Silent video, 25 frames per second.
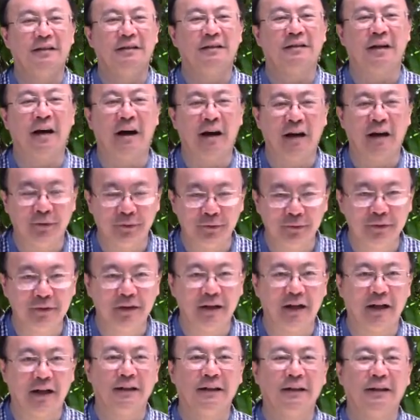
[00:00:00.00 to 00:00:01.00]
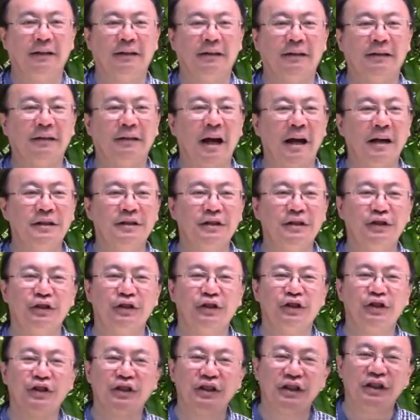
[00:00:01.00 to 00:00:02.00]
假如了，你当时
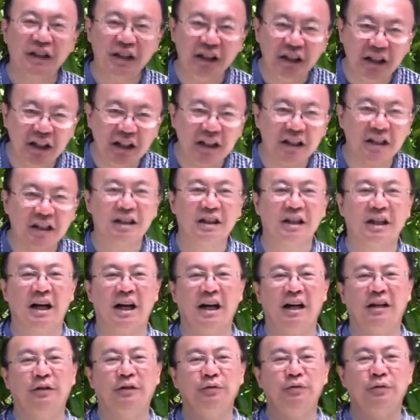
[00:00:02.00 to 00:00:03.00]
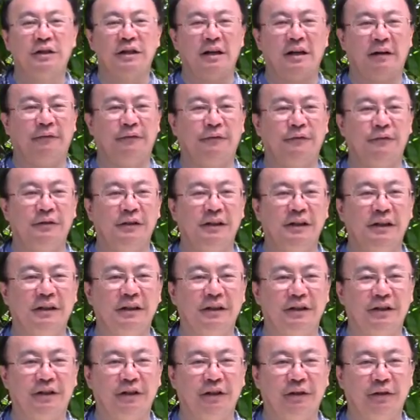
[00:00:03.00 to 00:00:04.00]
只是第一次看路加福音
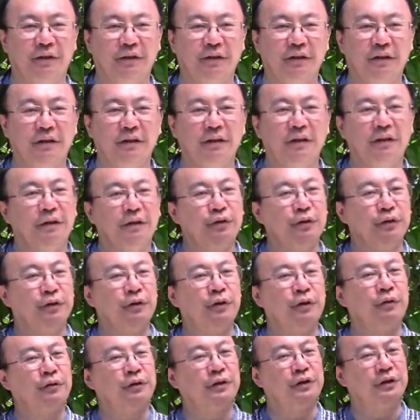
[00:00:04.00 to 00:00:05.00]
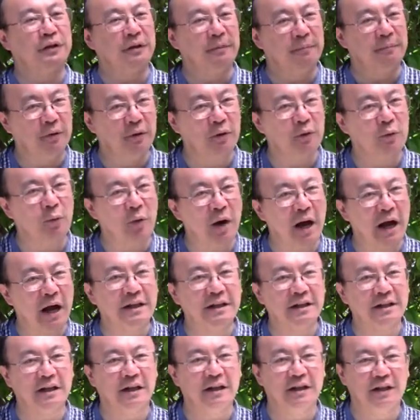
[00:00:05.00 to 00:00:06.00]
的时候。有什么
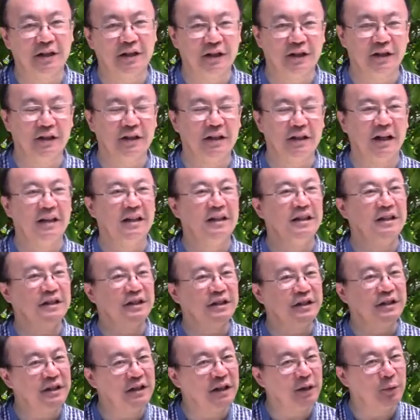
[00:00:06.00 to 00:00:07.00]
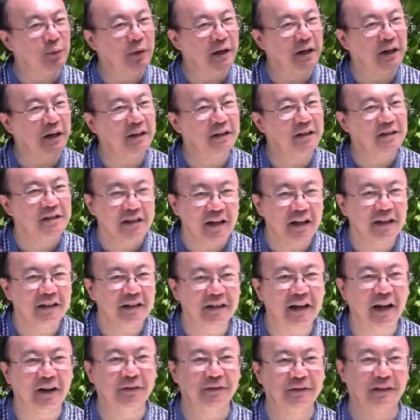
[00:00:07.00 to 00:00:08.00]
关键词了？是哪位
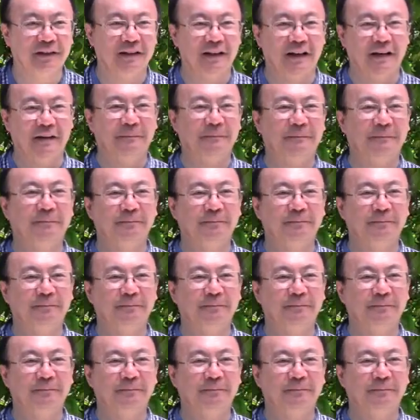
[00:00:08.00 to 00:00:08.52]
见到的了？